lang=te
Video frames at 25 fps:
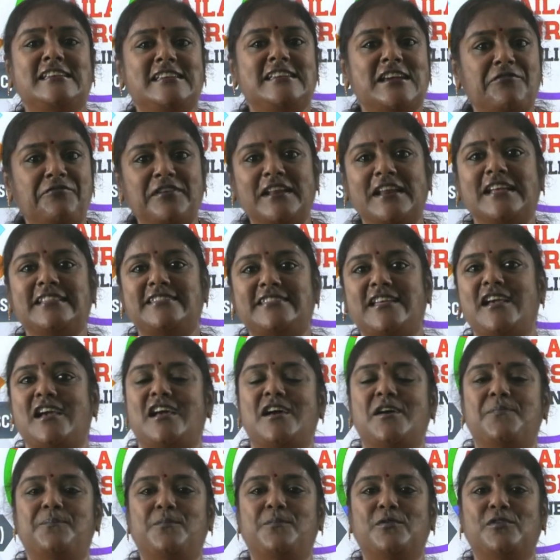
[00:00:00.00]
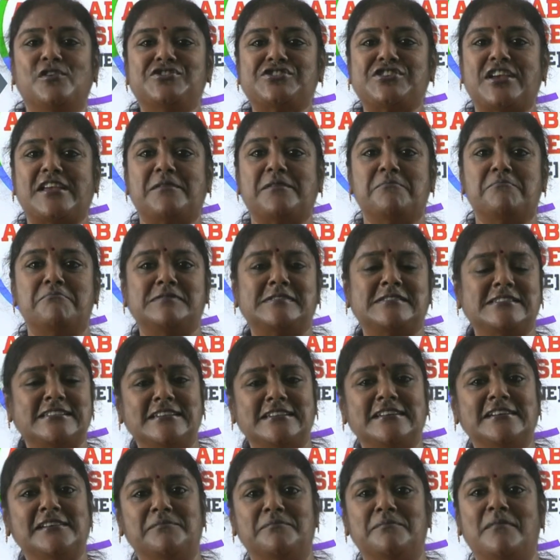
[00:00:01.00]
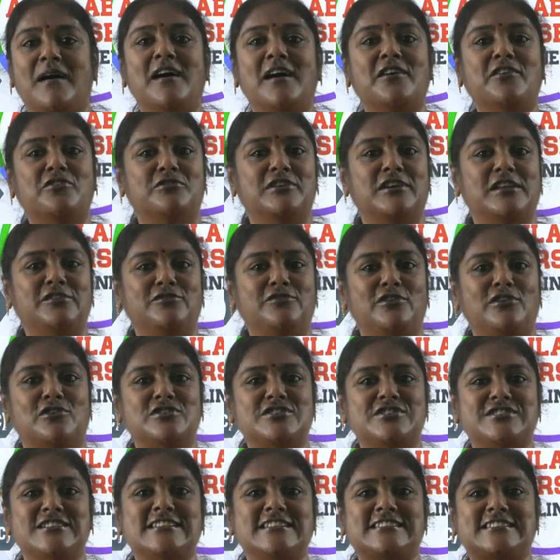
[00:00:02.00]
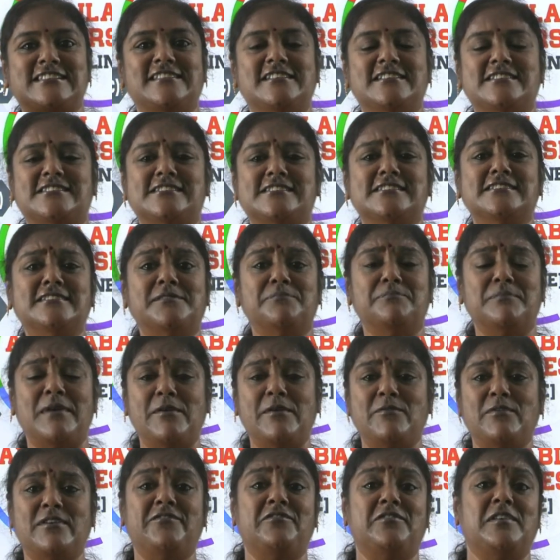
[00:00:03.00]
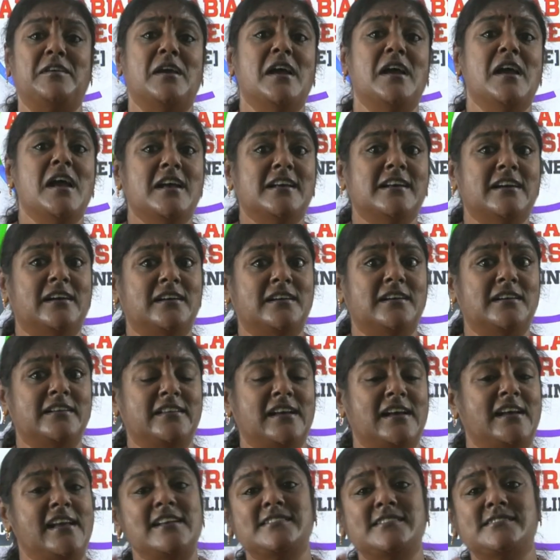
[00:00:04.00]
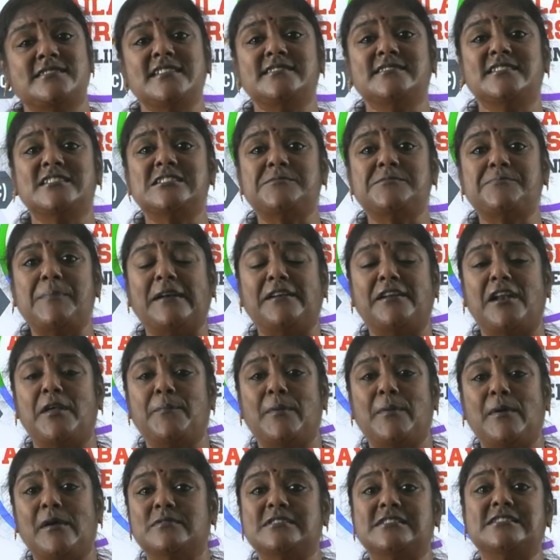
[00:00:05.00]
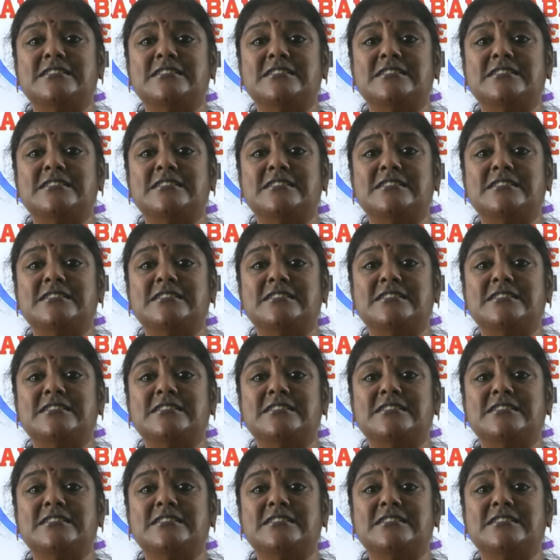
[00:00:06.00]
ఎవరైతే అప్రోచ్ అయ్యి సార్ మాకు ఇందులో వచ్చేసింది సార్ మేము ఇవి ఎక్సైజ్ ఇన్స్పెక్టర్ అయిపోయాము